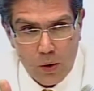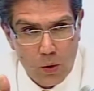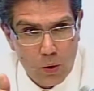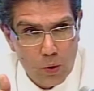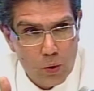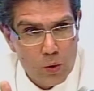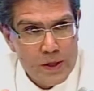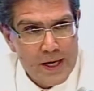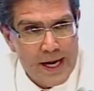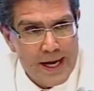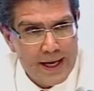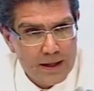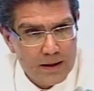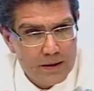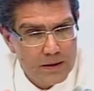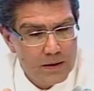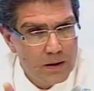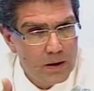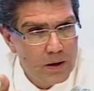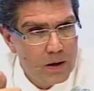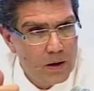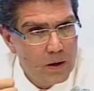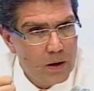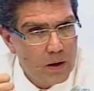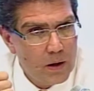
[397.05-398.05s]
una,
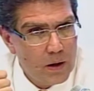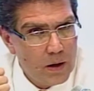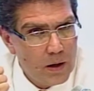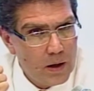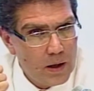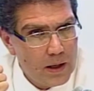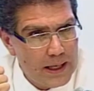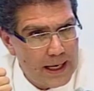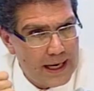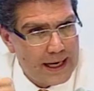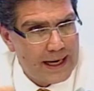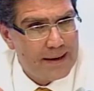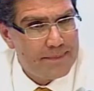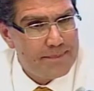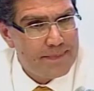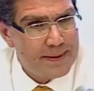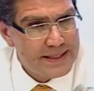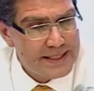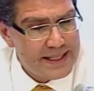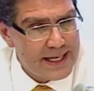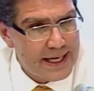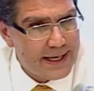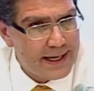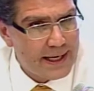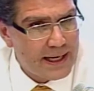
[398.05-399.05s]
la
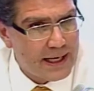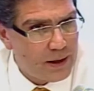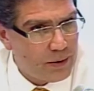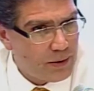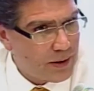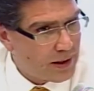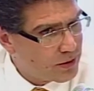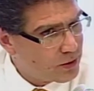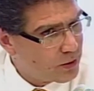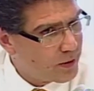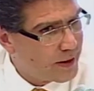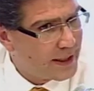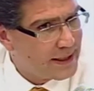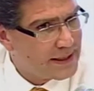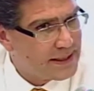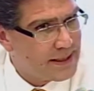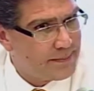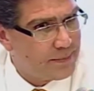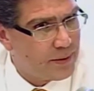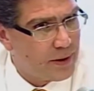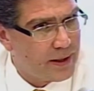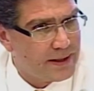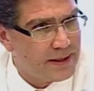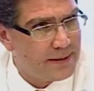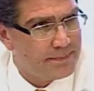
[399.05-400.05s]
capacidad recaudatoria que se
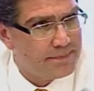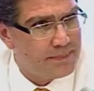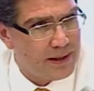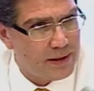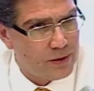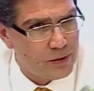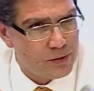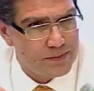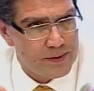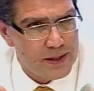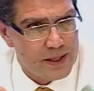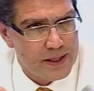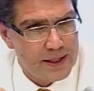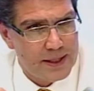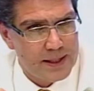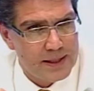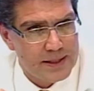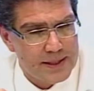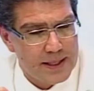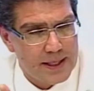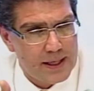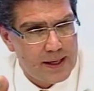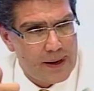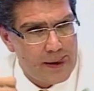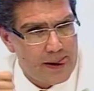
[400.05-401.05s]
proyecta para el
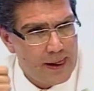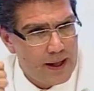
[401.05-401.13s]
2015,